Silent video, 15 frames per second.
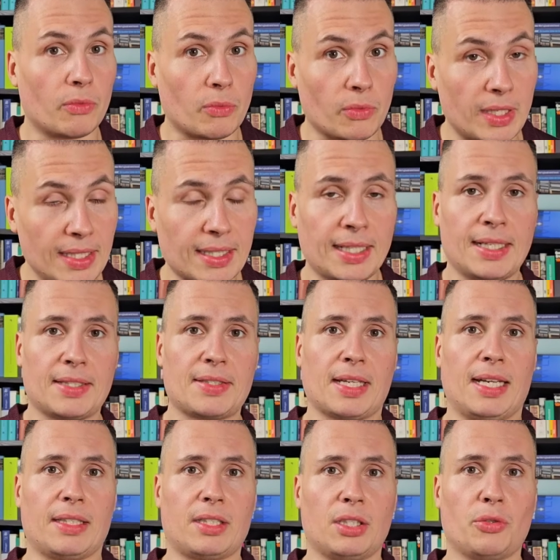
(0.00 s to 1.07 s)

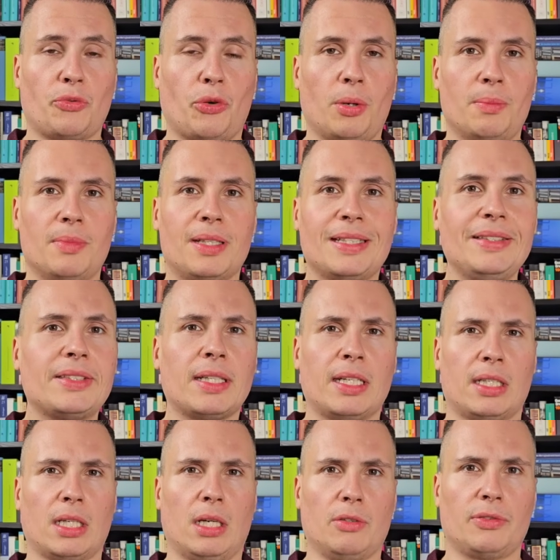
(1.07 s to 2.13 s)
Internetseite vom
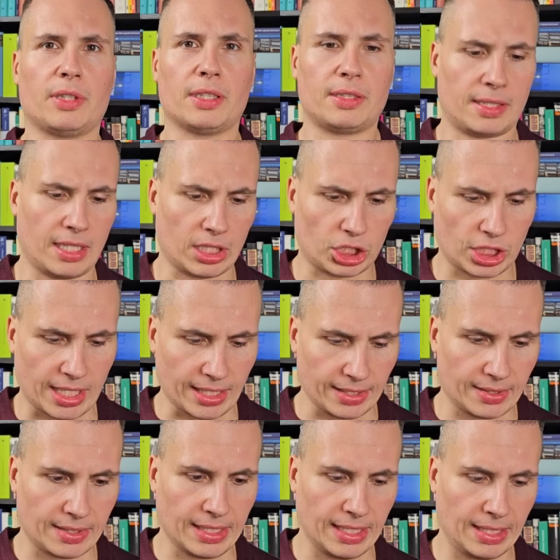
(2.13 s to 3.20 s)
Internetauftritt der
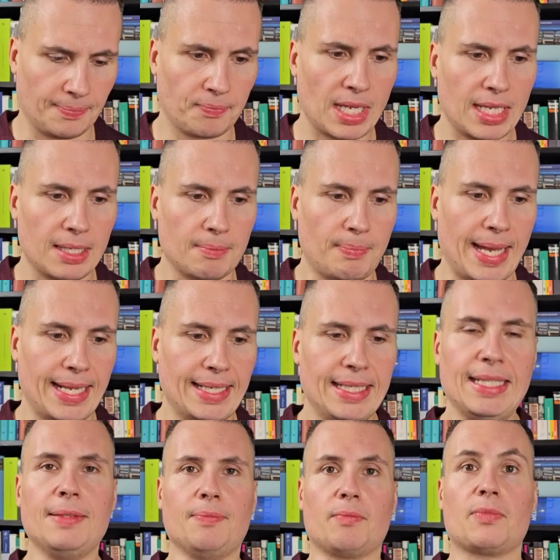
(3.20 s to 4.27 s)
Charité
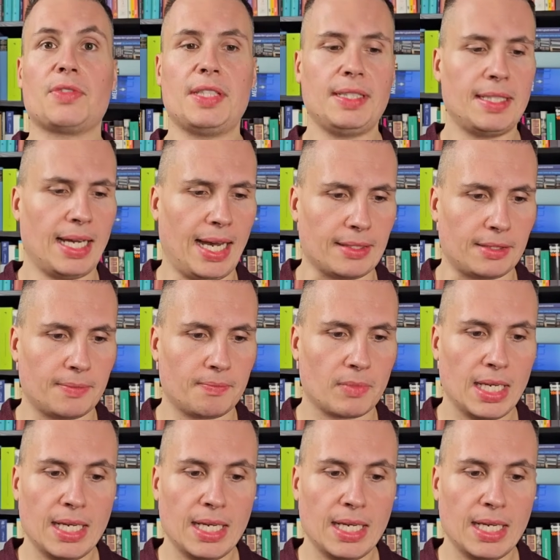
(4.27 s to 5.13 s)
Berlin. Zitat.